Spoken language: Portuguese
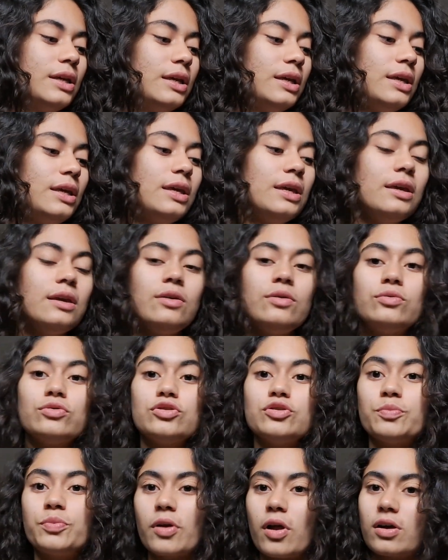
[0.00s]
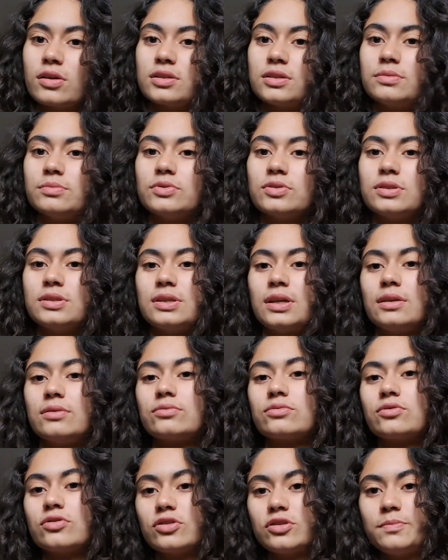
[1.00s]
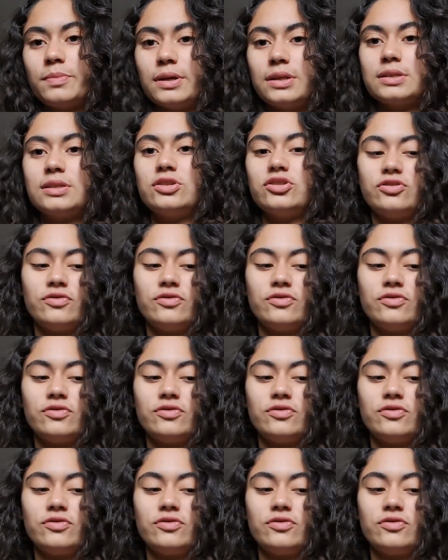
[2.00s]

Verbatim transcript: E os próximos serão suspensos de